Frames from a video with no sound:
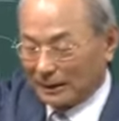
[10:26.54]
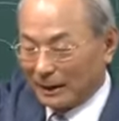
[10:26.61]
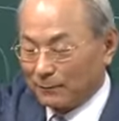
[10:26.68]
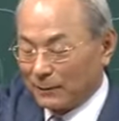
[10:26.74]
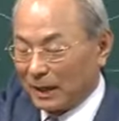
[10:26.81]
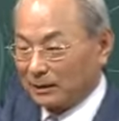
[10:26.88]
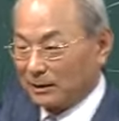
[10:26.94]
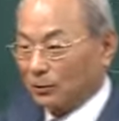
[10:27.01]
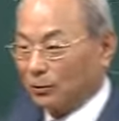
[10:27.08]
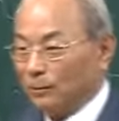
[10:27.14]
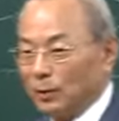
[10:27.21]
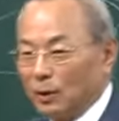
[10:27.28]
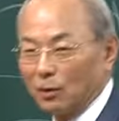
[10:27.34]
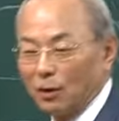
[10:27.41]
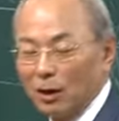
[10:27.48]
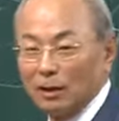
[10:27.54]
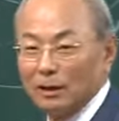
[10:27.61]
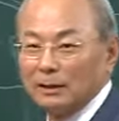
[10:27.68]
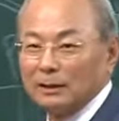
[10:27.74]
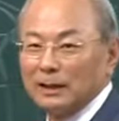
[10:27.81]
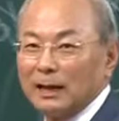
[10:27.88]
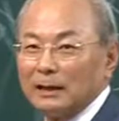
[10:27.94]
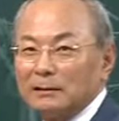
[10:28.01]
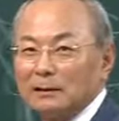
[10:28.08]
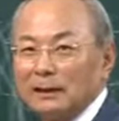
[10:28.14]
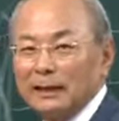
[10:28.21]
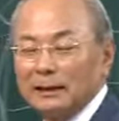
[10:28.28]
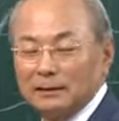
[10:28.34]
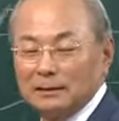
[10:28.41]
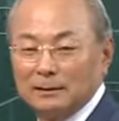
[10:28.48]
담당 직원 보고 야,
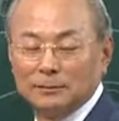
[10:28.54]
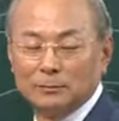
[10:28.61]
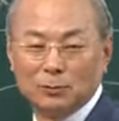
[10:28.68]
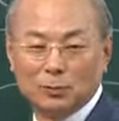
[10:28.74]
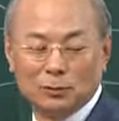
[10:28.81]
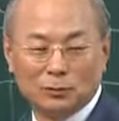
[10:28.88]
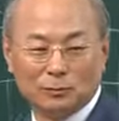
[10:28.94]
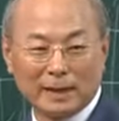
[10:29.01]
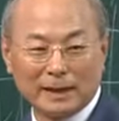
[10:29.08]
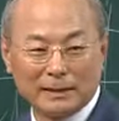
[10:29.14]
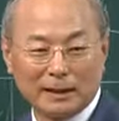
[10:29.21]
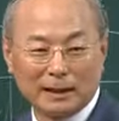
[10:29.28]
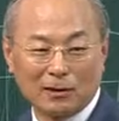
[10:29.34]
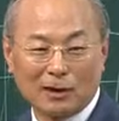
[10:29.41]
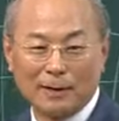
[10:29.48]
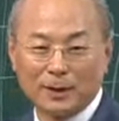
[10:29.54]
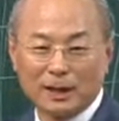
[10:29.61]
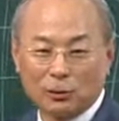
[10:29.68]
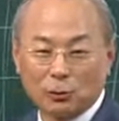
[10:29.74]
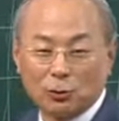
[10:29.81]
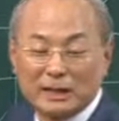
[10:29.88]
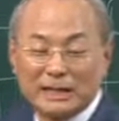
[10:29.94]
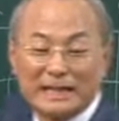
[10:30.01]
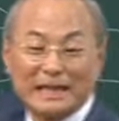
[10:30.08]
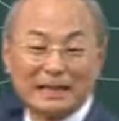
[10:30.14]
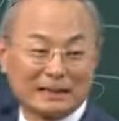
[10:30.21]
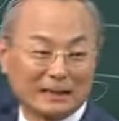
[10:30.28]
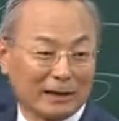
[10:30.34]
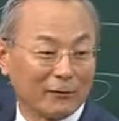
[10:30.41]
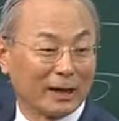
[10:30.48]
이걸 만들라고 하면은 요
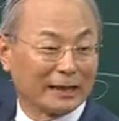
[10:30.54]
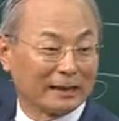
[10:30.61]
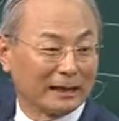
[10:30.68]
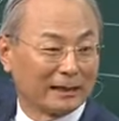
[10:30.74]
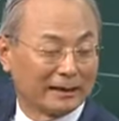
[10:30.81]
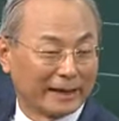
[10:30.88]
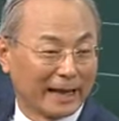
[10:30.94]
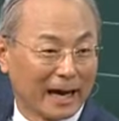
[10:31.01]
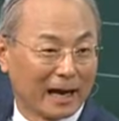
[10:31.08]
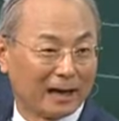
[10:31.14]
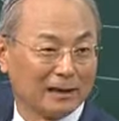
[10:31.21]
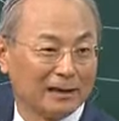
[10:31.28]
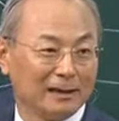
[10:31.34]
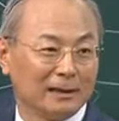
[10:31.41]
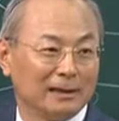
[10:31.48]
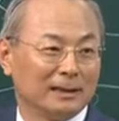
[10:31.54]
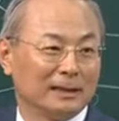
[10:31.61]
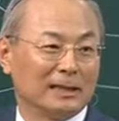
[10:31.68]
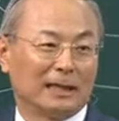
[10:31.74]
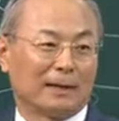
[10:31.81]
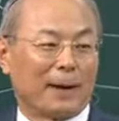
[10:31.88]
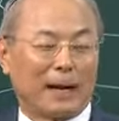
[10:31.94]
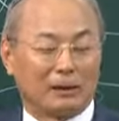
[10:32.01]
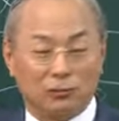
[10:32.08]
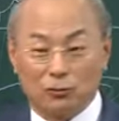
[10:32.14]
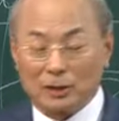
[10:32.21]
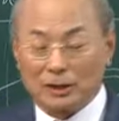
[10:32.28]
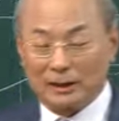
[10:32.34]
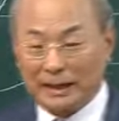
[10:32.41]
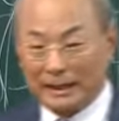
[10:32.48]
기계를 사 와야 되는데 네가
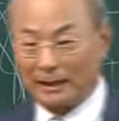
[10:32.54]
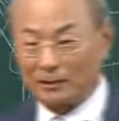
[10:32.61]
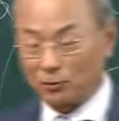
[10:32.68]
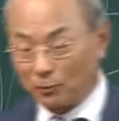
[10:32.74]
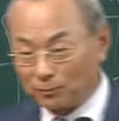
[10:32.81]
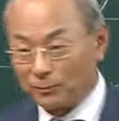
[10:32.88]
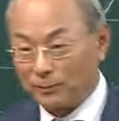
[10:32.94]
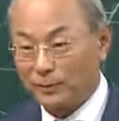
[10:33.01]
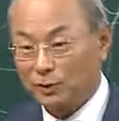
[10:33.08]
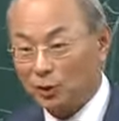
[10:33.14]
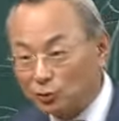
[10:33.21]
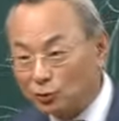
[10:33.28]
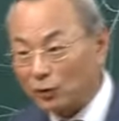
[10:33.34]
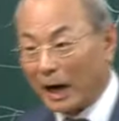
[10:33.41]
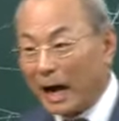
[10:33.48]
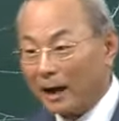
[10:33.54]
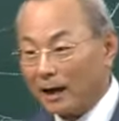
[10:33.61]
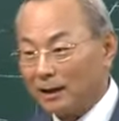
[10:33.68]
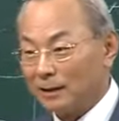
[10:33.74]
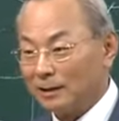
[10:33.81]
발주서를 하나 좀써 주라.